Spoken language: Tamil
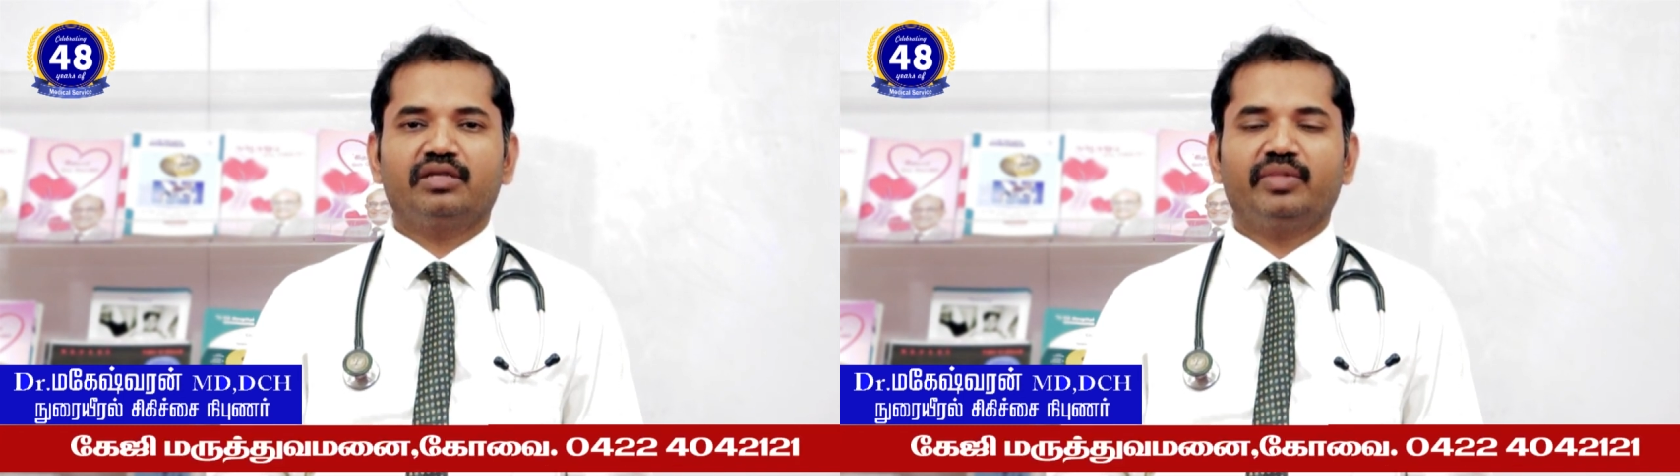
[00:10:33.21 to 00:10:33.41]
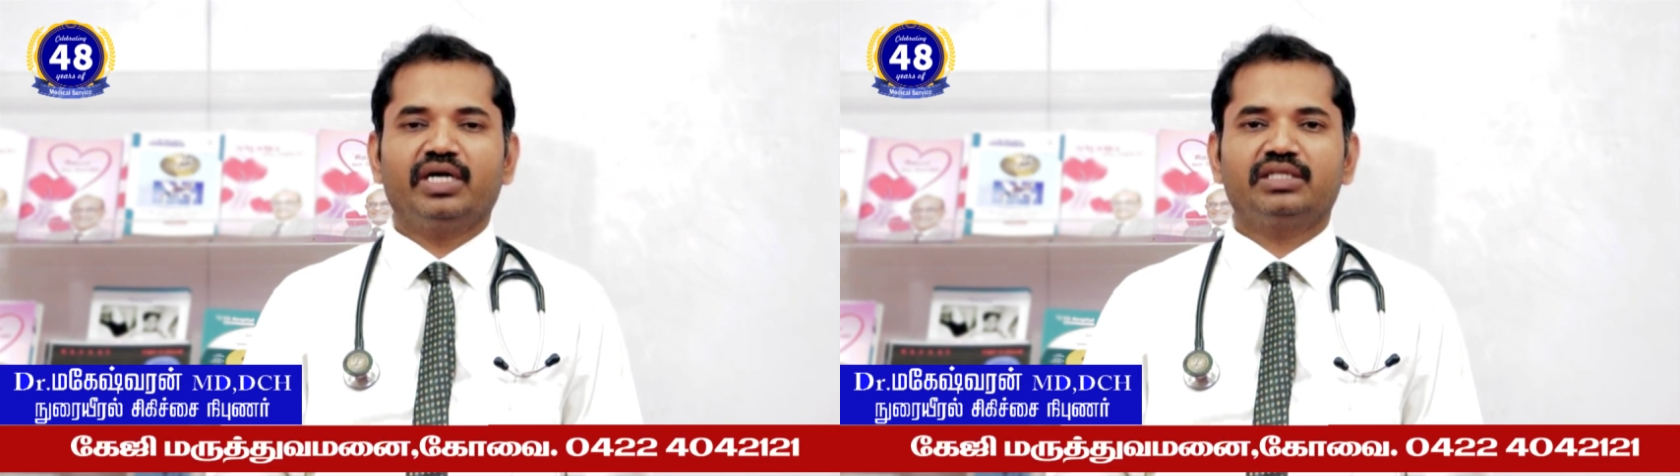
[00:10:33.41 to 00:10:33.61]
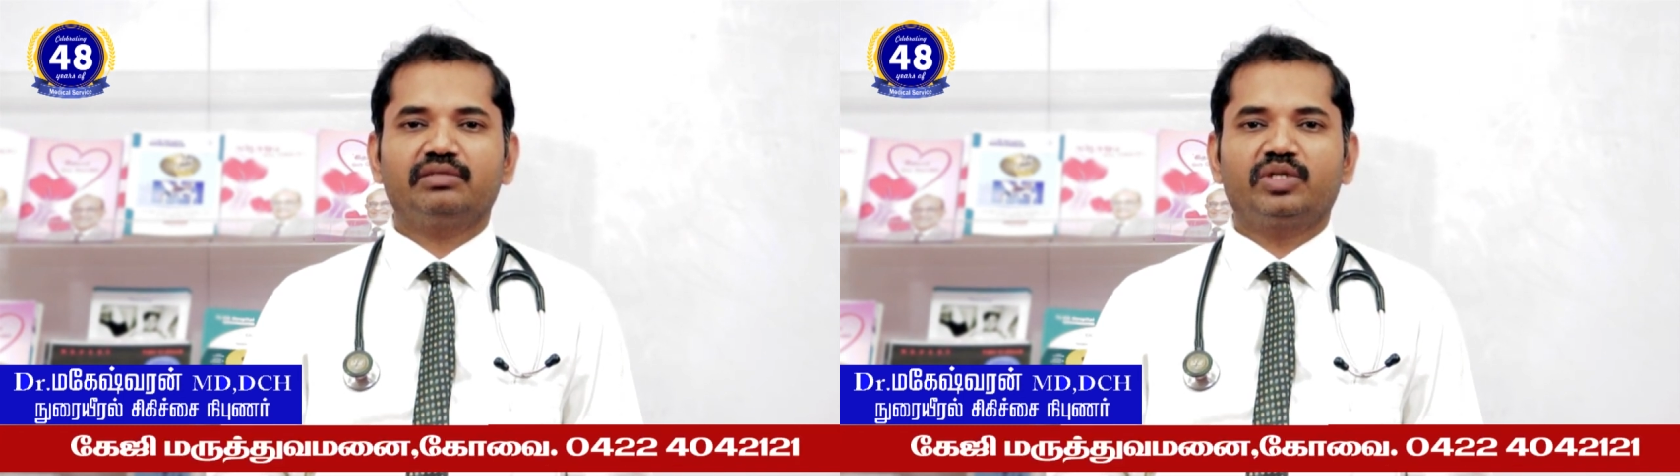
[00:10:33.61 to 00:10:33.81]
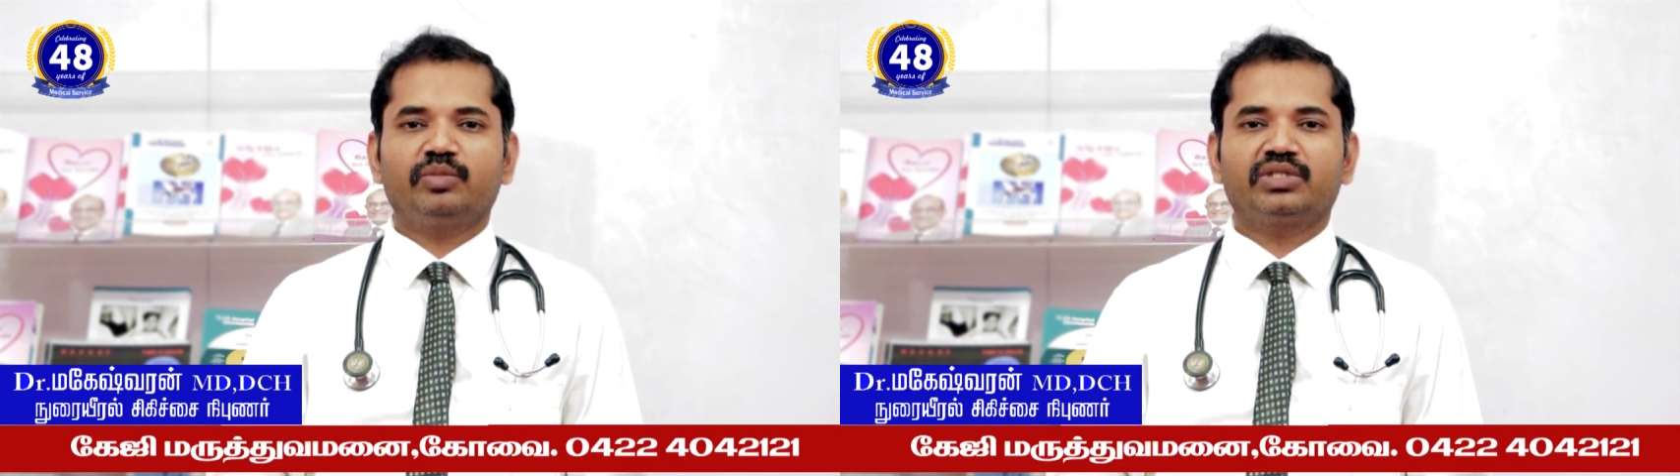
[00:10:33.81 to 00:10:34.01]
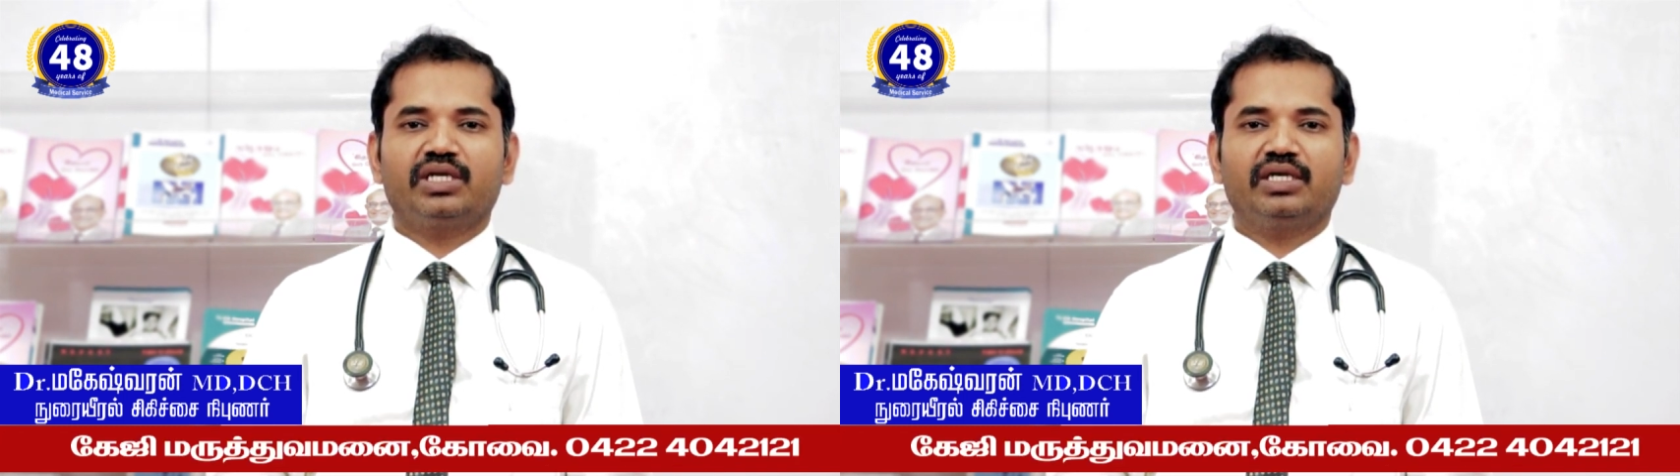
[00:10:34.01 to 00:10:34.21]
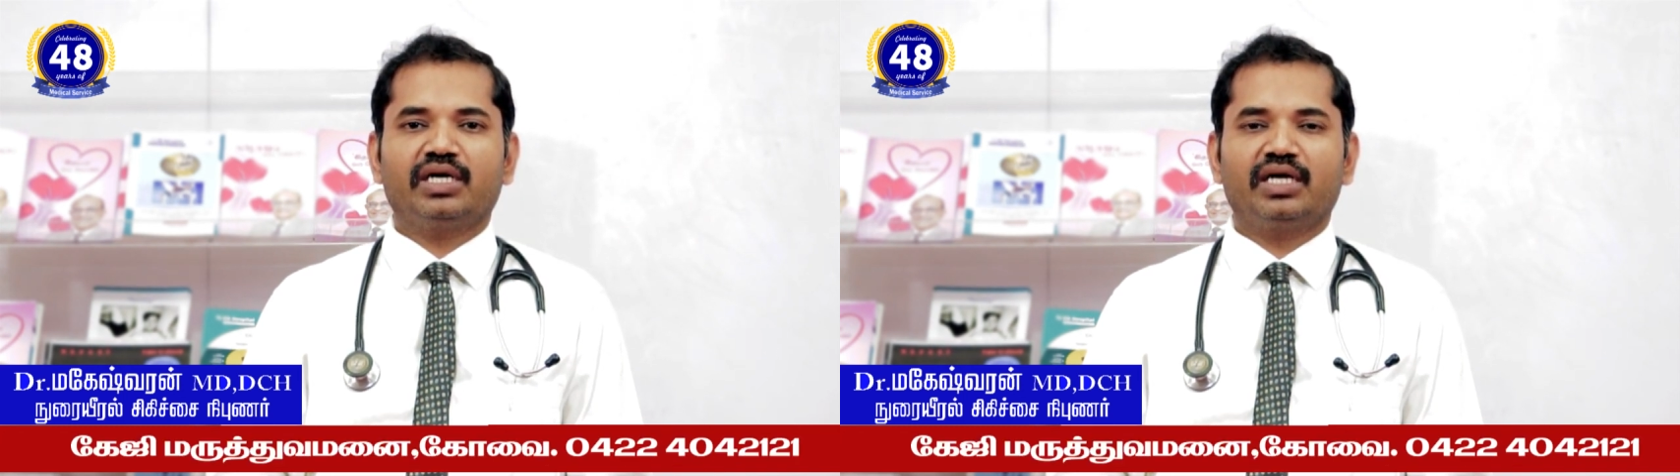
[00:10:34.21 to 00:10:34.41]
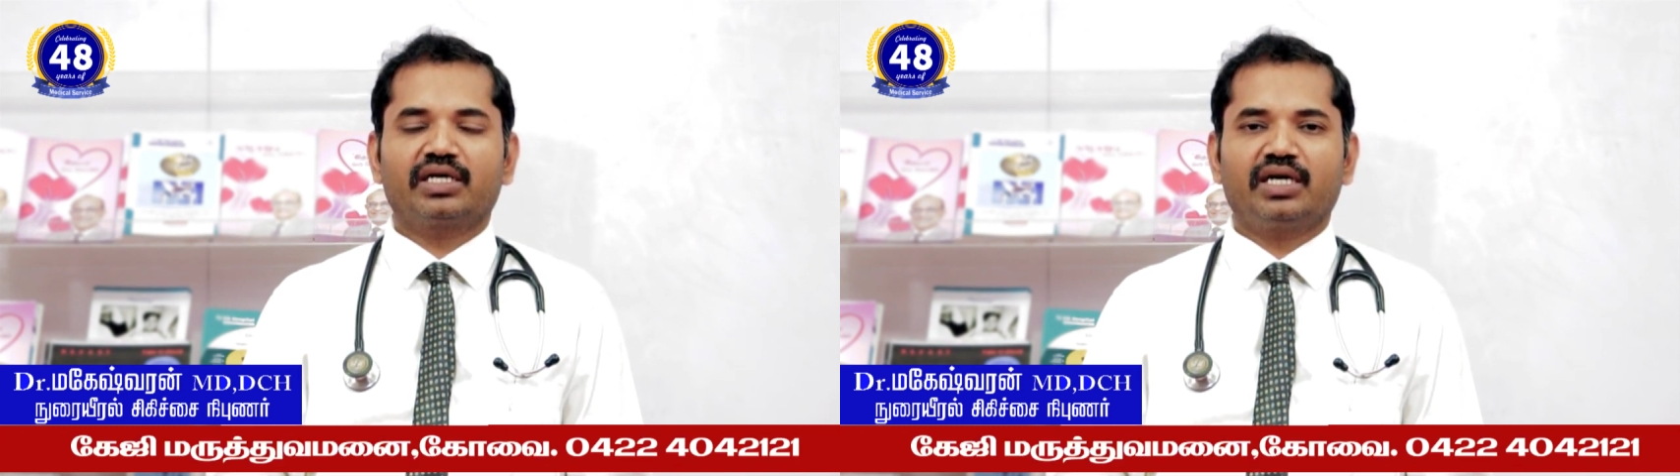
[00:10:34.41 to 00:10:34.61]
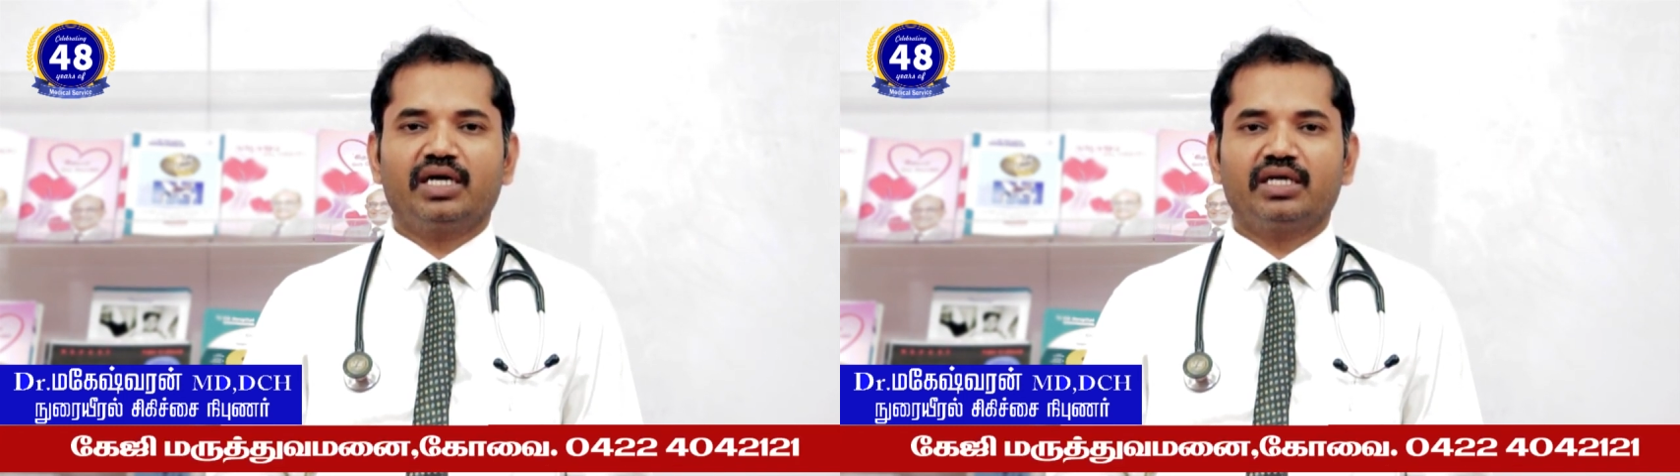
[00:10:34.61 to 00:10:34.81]
இந்த மாதிரி சிம்டம்ஸ் எல்லாம்
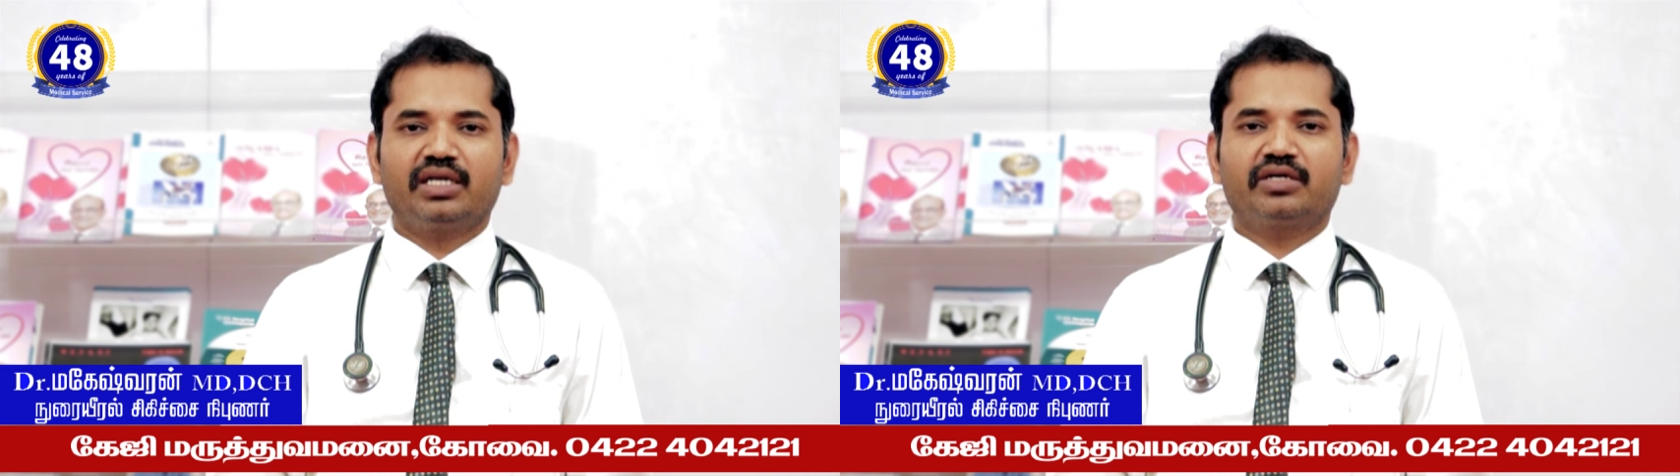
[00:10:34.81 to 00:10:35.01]
யாருக்கெல்லாம்